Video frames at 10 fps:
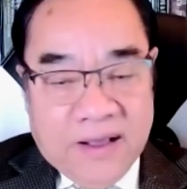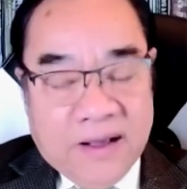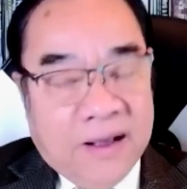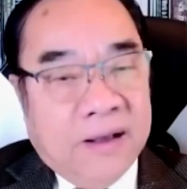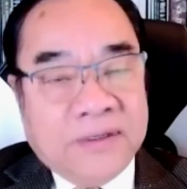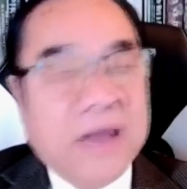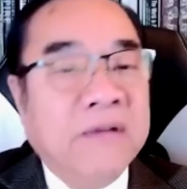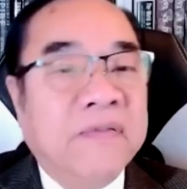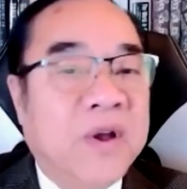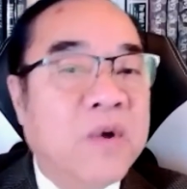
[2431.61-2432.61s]
uh, trái
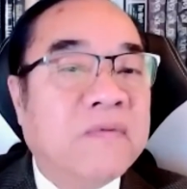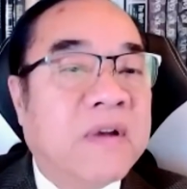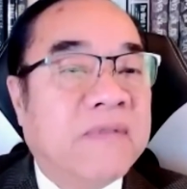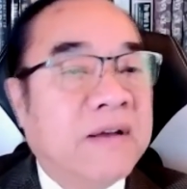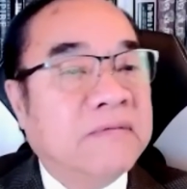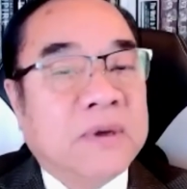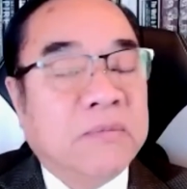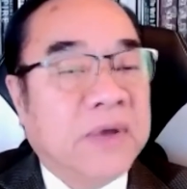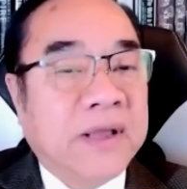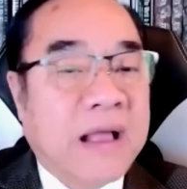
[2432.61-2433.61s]
phiếu vân vân
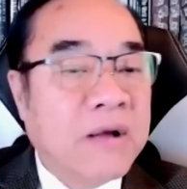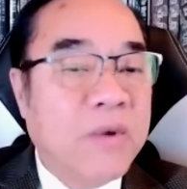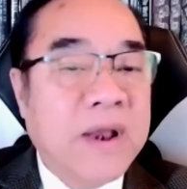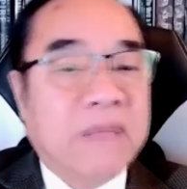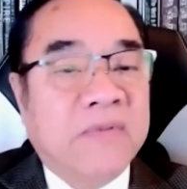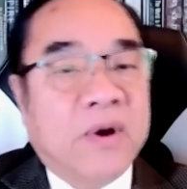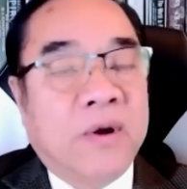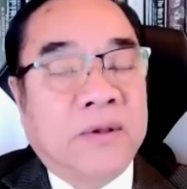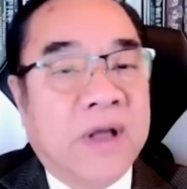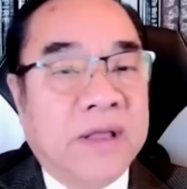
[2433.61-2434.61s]
trong những cái tháng cuối năm vừa
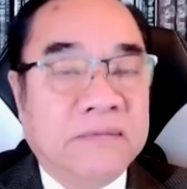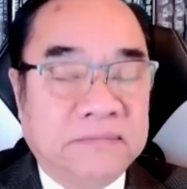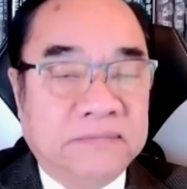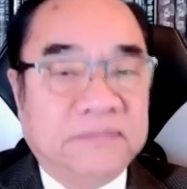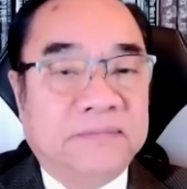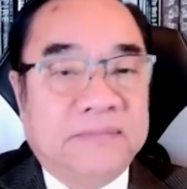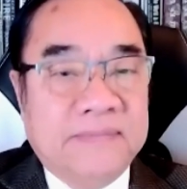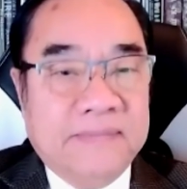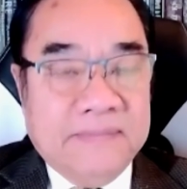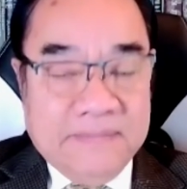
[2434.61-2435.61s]
rồi thưa anh
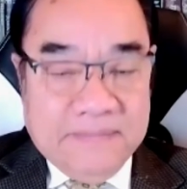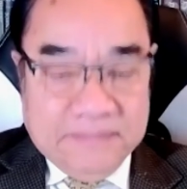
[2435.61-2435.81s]
dạ.